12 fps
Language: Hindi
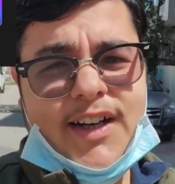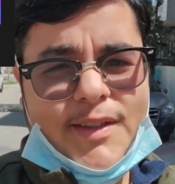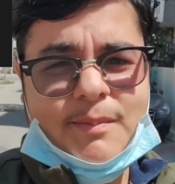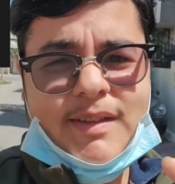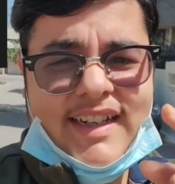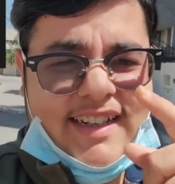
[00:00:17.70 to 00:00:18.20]
तो
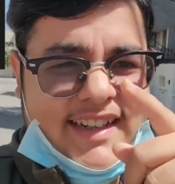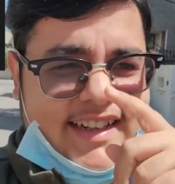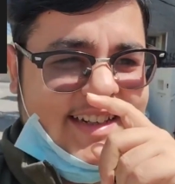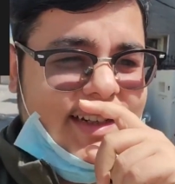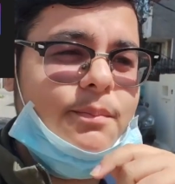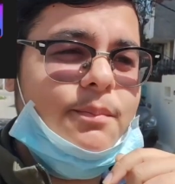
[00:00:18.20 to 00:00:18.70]
आज हम
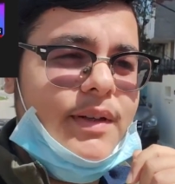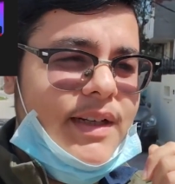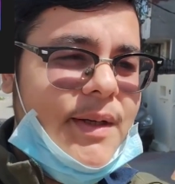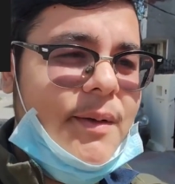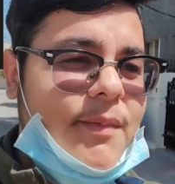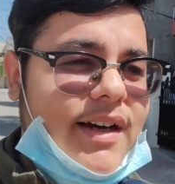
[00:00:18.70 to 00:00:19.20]
देखेंगे
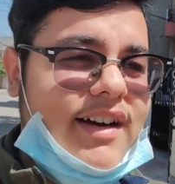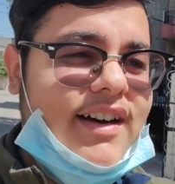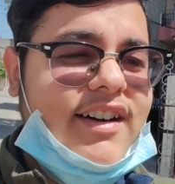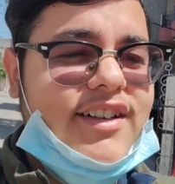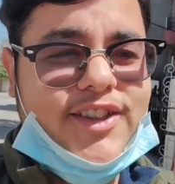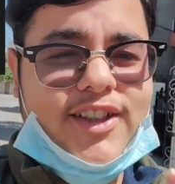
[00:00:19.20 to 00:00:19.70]
कि
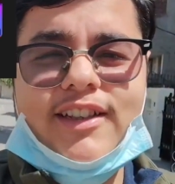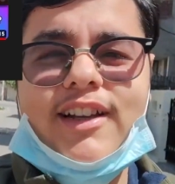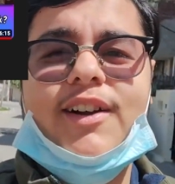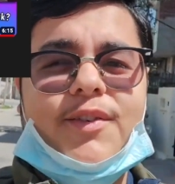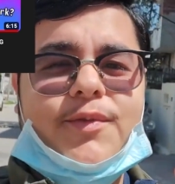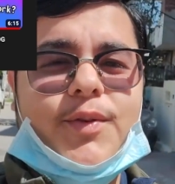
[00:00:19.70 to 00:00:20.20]
पीएम का
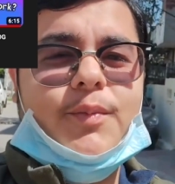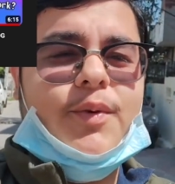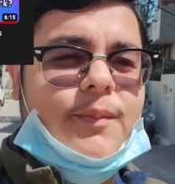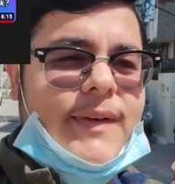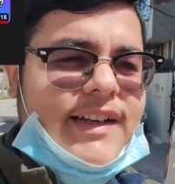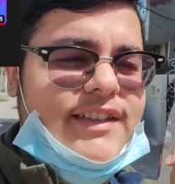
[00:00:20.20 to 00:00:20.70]
जनता
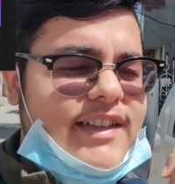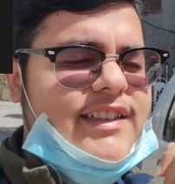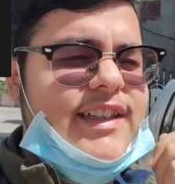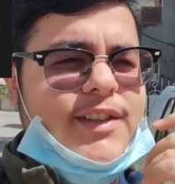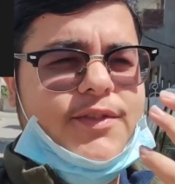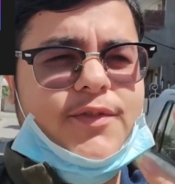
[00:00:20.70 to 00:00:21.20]
कर्फ्यू
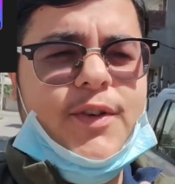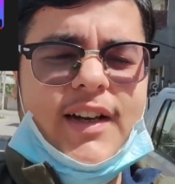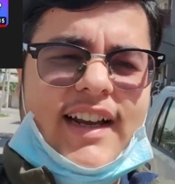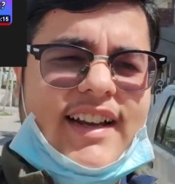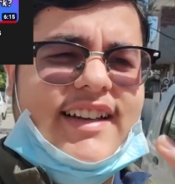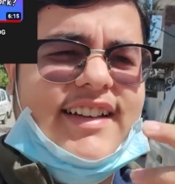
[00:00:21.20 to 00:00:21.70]
मूवमेंट
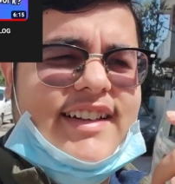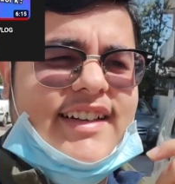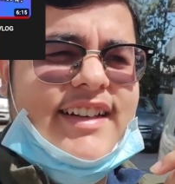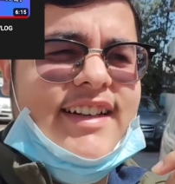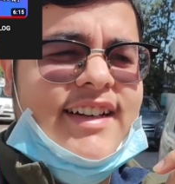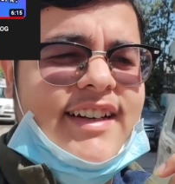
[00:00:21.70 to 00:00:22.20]
सक्सेसफुल
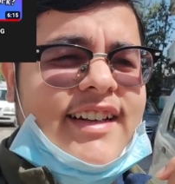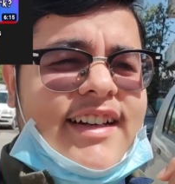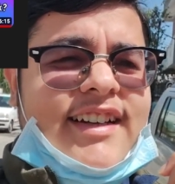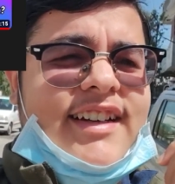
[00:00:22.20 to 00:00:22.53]
है कि नहीं